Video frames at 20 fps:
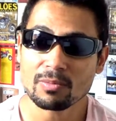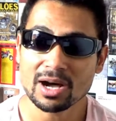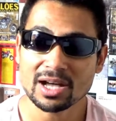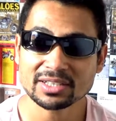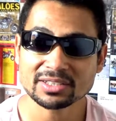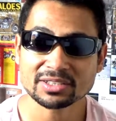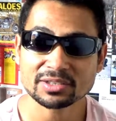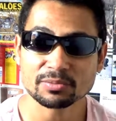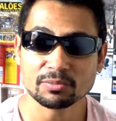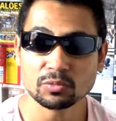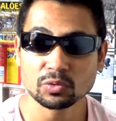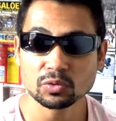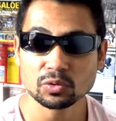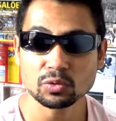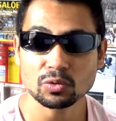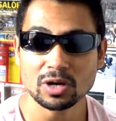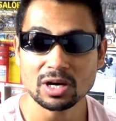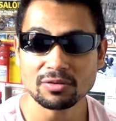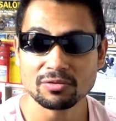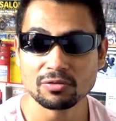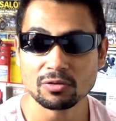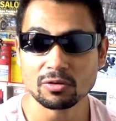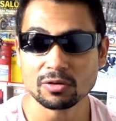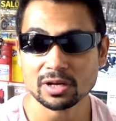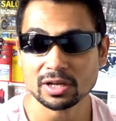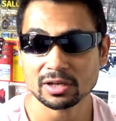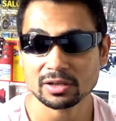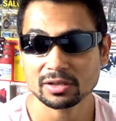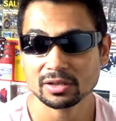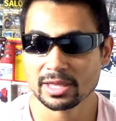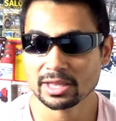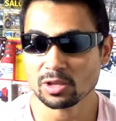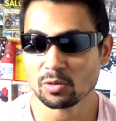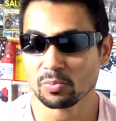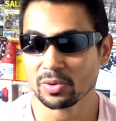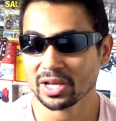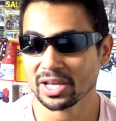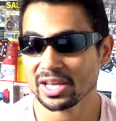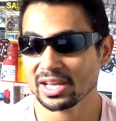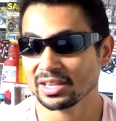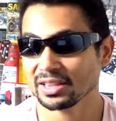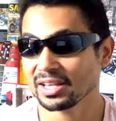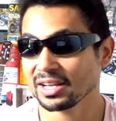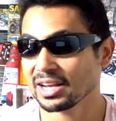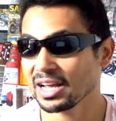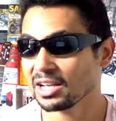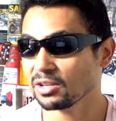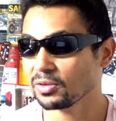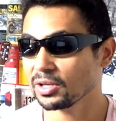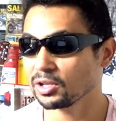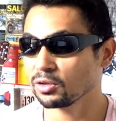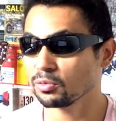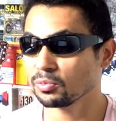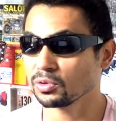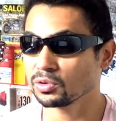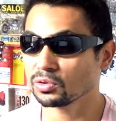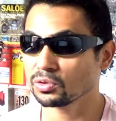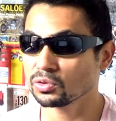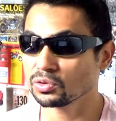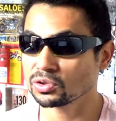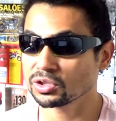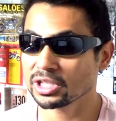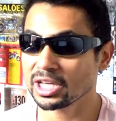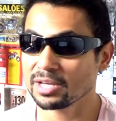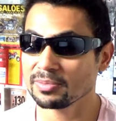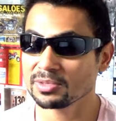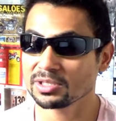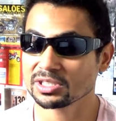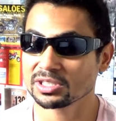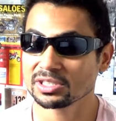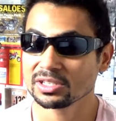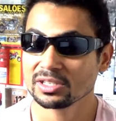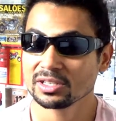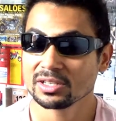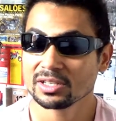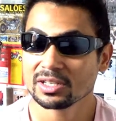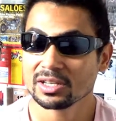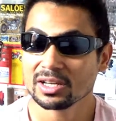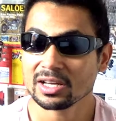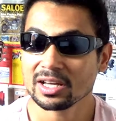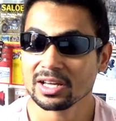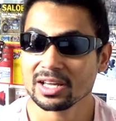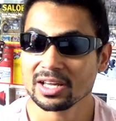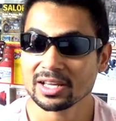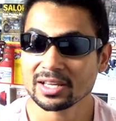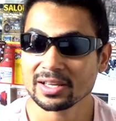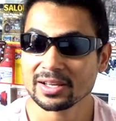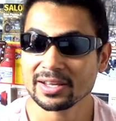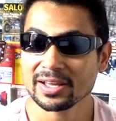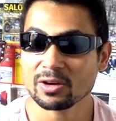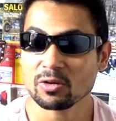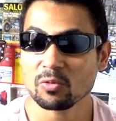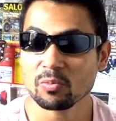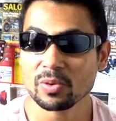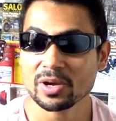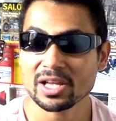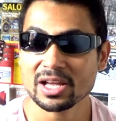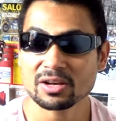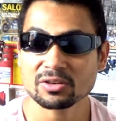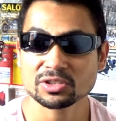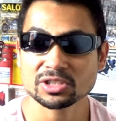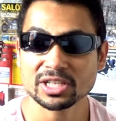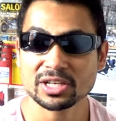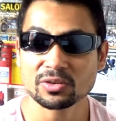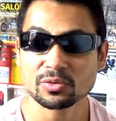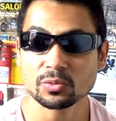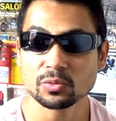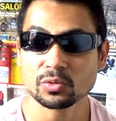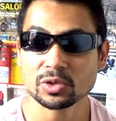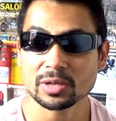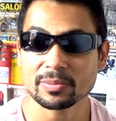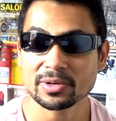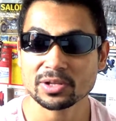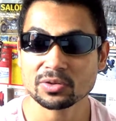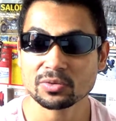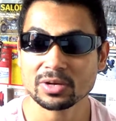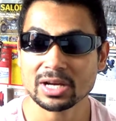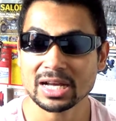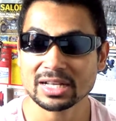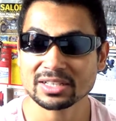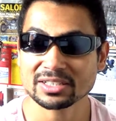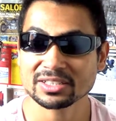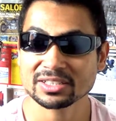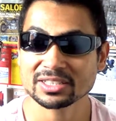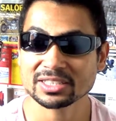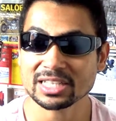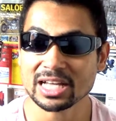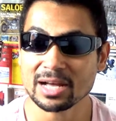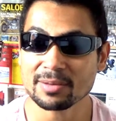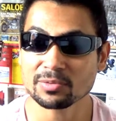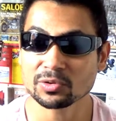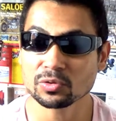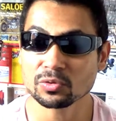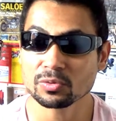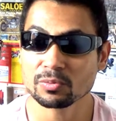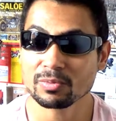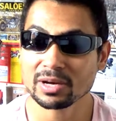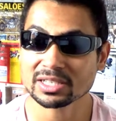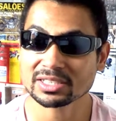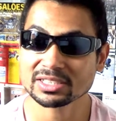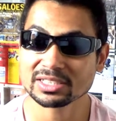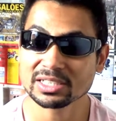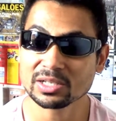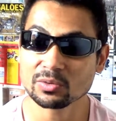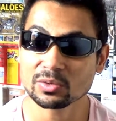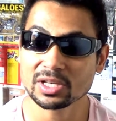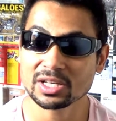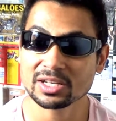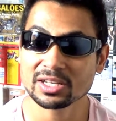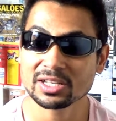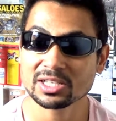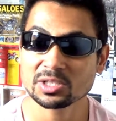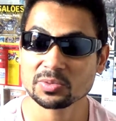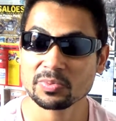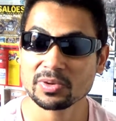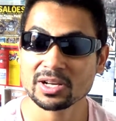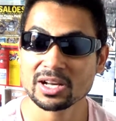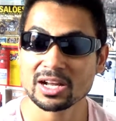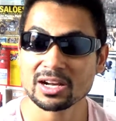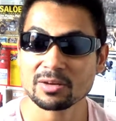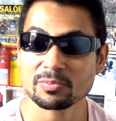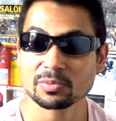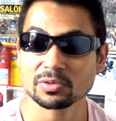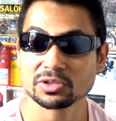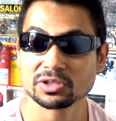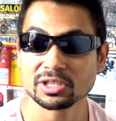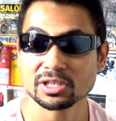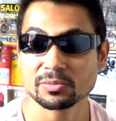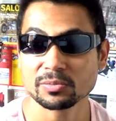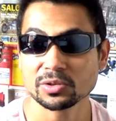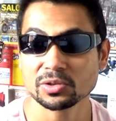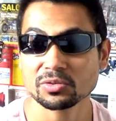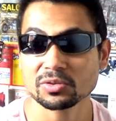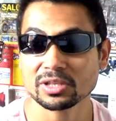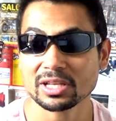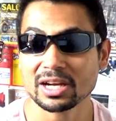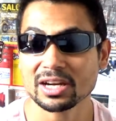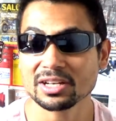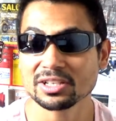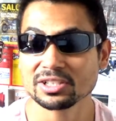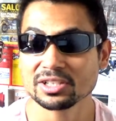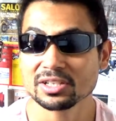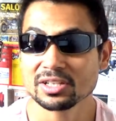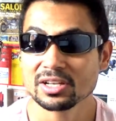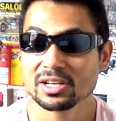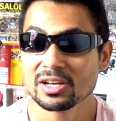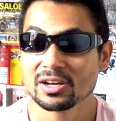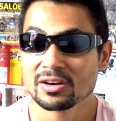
mas mundo afora. Então para quem é antenado aí no mundo dos games, é, queria acompanhar o 01 na madrugada de sábado, mas não queria esperar por ser muito tarde,